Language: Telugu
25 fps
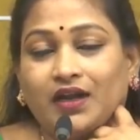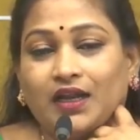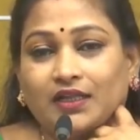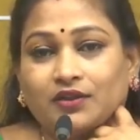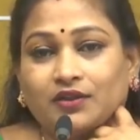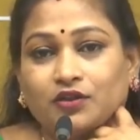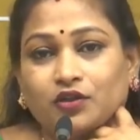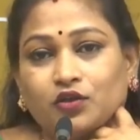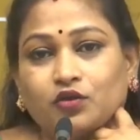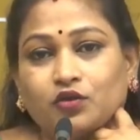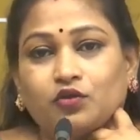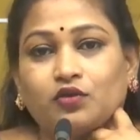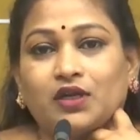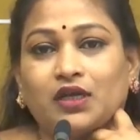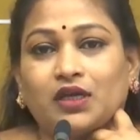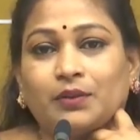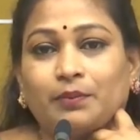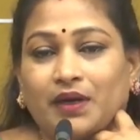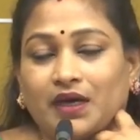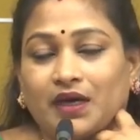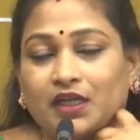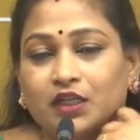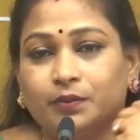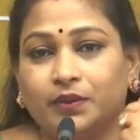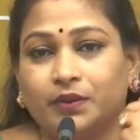వాళ్ళందరూ కూడా
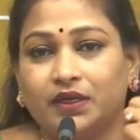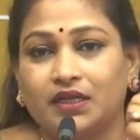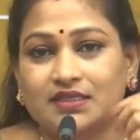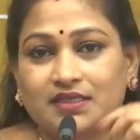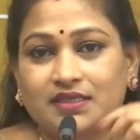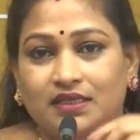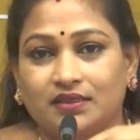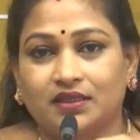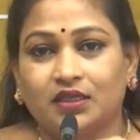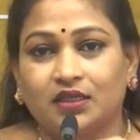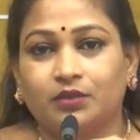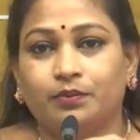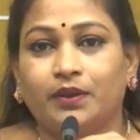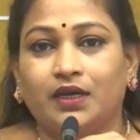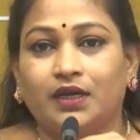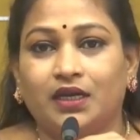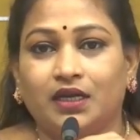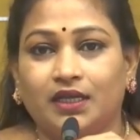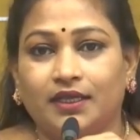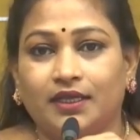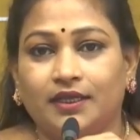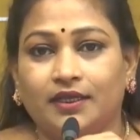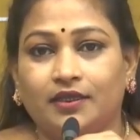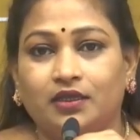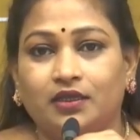బాధపడే
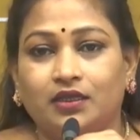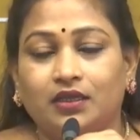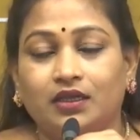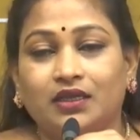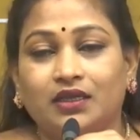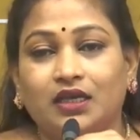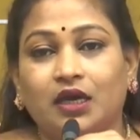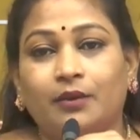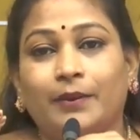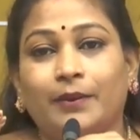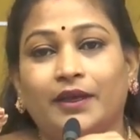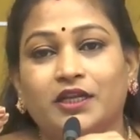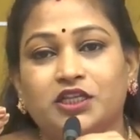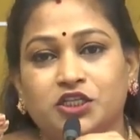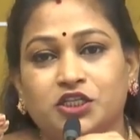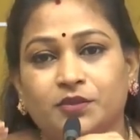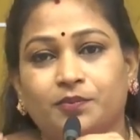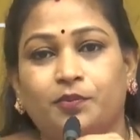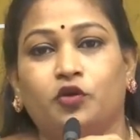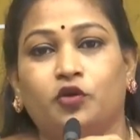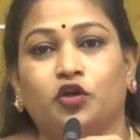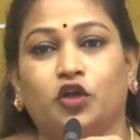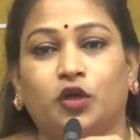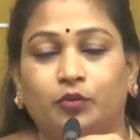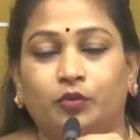సందర్భాన్ని ఇంకా
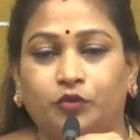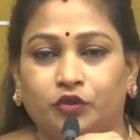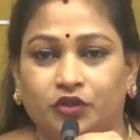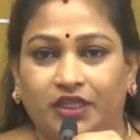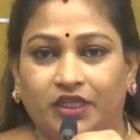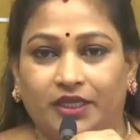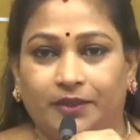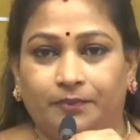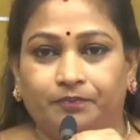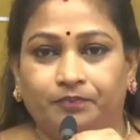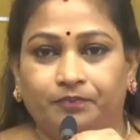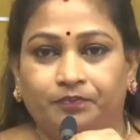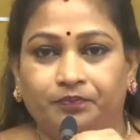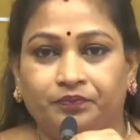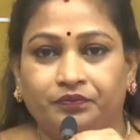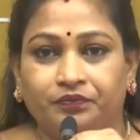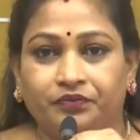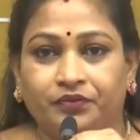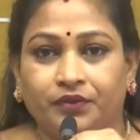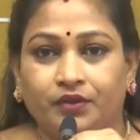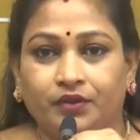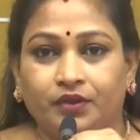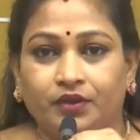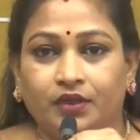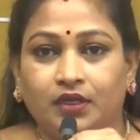మర్చిపోకముందే
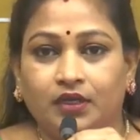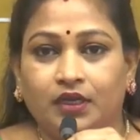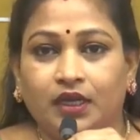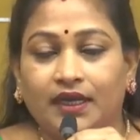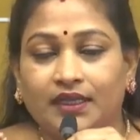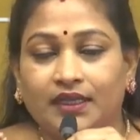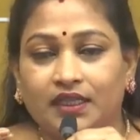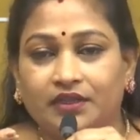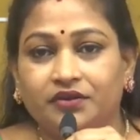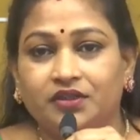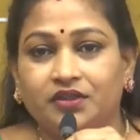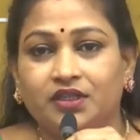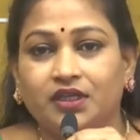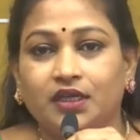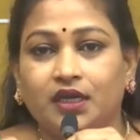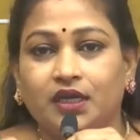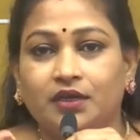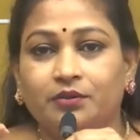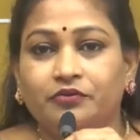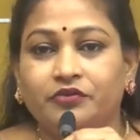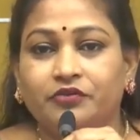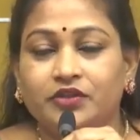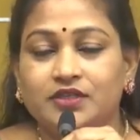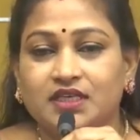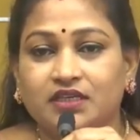
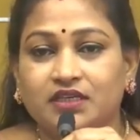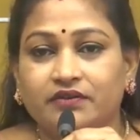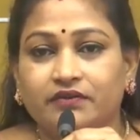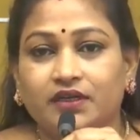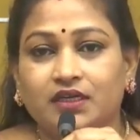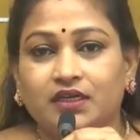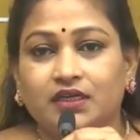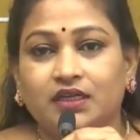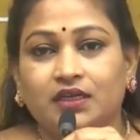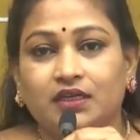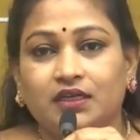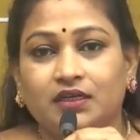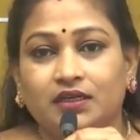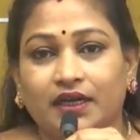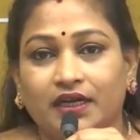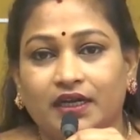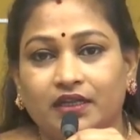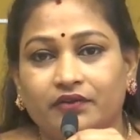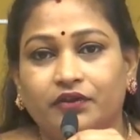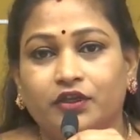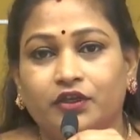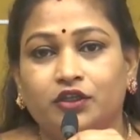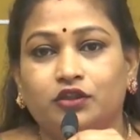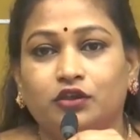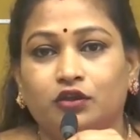అదేవిధంగా విజయవాడ
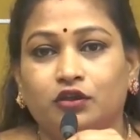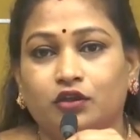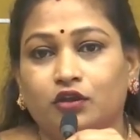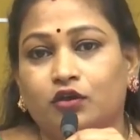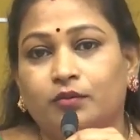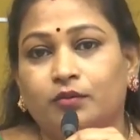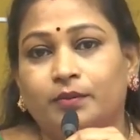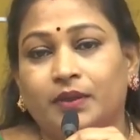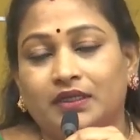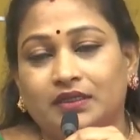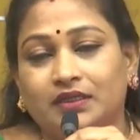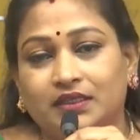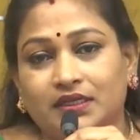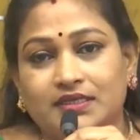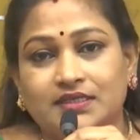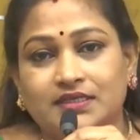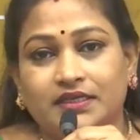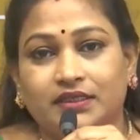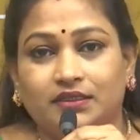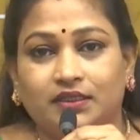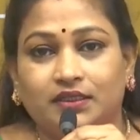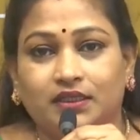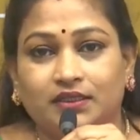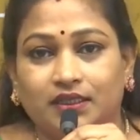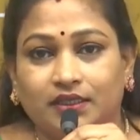నడివీధుల్లో బందర్
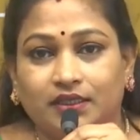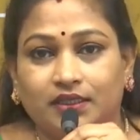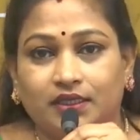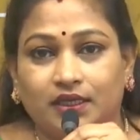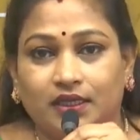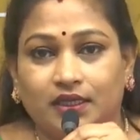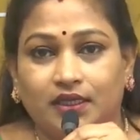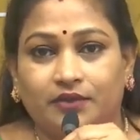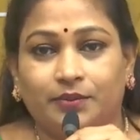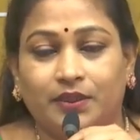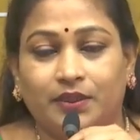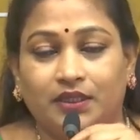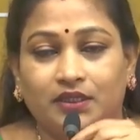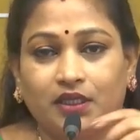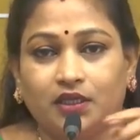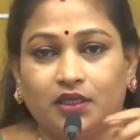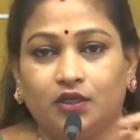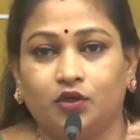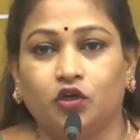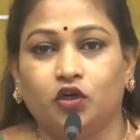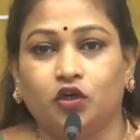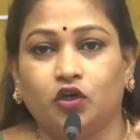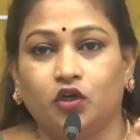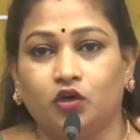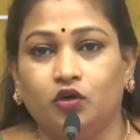సెంటర్ దగ్గర
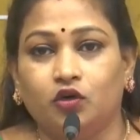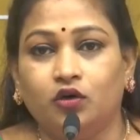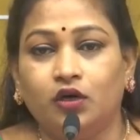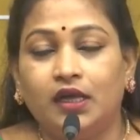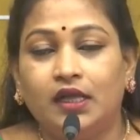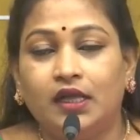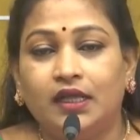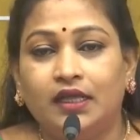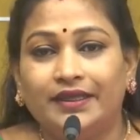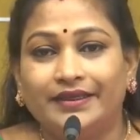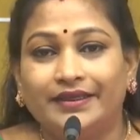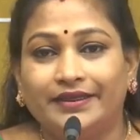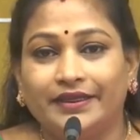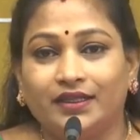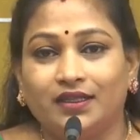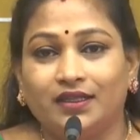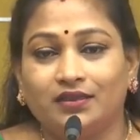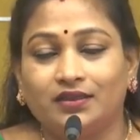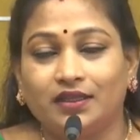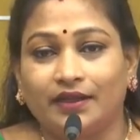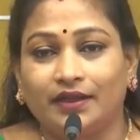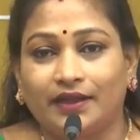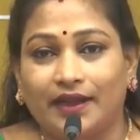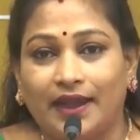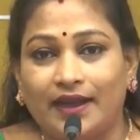బందర్ రోడ్లో
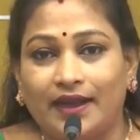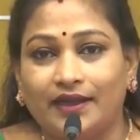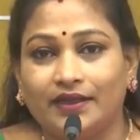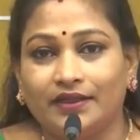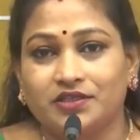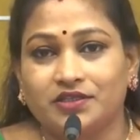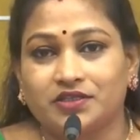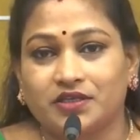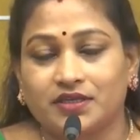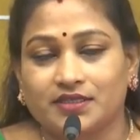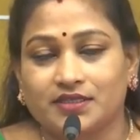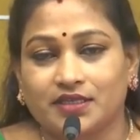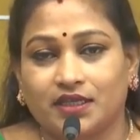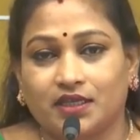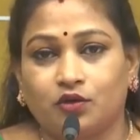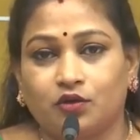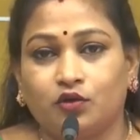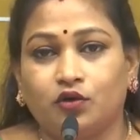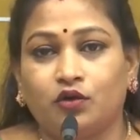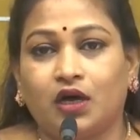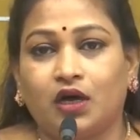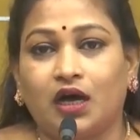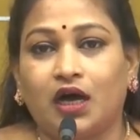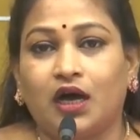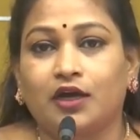ఏదైతే ర్యాలీ
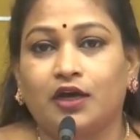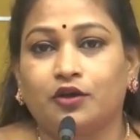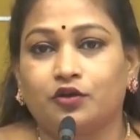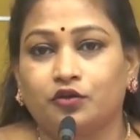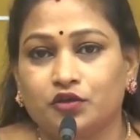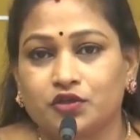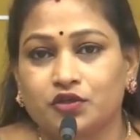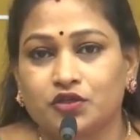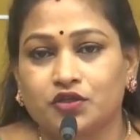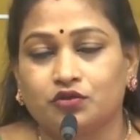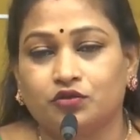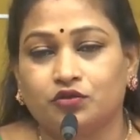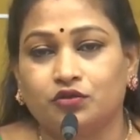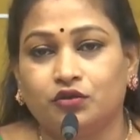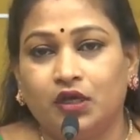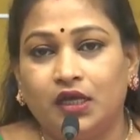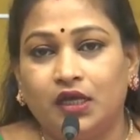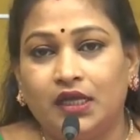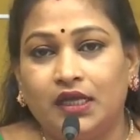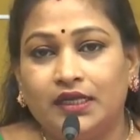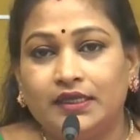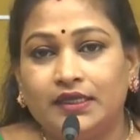చేశారో ఆ రోజు